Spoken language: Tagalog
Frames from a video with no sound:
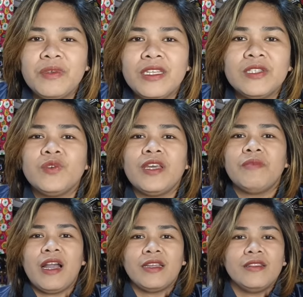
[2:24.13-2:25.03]
experience yan,
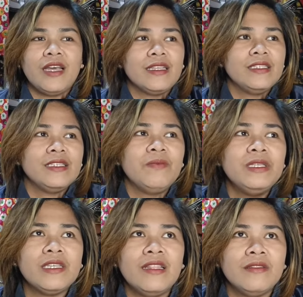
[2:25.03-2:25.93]
mga katindahan. Kasi nga
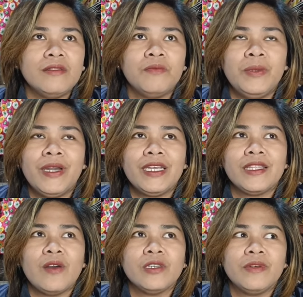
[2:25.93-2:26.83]
minsan, may
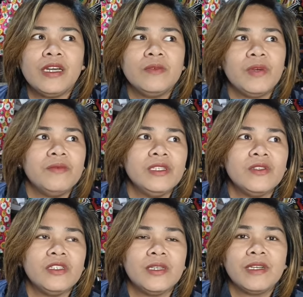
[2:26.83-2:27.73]
makikita ako sa mga department
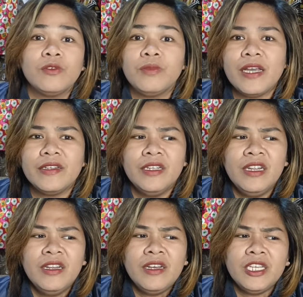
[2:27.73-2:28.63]
store, sa mga supplier,
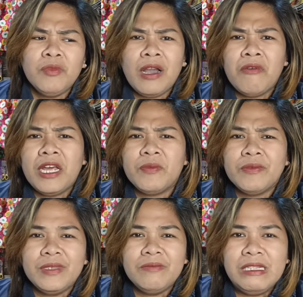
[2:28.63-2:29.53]
ay baka wala
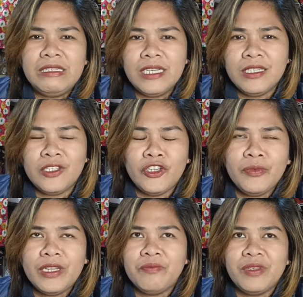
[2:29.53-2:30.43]
naman bibili niyan, sino
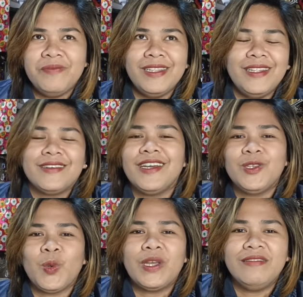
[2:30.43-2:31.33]
naman ang bibili ng
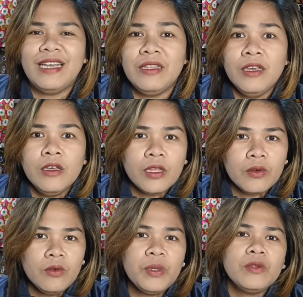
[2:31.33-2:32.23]
ganito, ganyan.
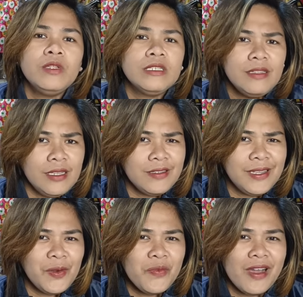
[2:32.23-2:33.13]
Ako, pero
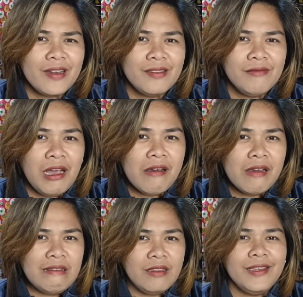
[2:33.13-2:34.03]
nagtinesting ko mga
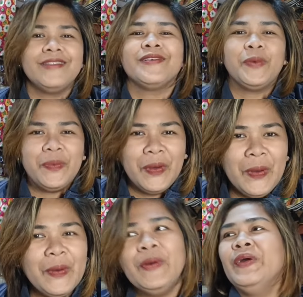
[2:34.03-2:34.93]
katindahan, ay, eh, naku
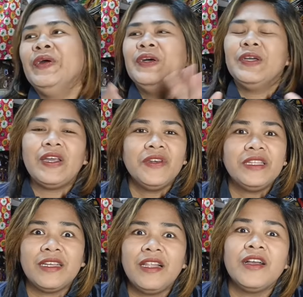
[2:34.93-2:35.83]
po.
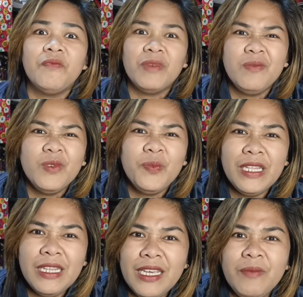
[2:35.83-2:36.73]
Ayan, talaga, may
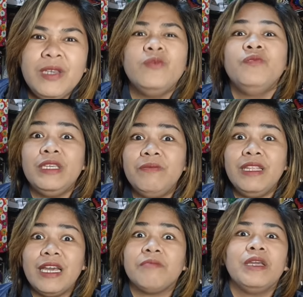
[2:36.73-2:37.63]
bumili, may
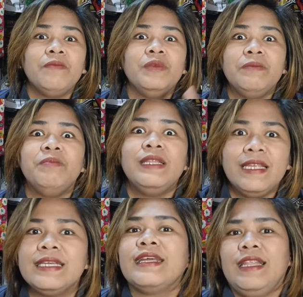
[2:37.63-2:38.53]
bumibili, at may
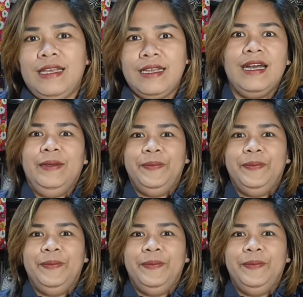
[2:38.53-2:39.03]
bibili talaga.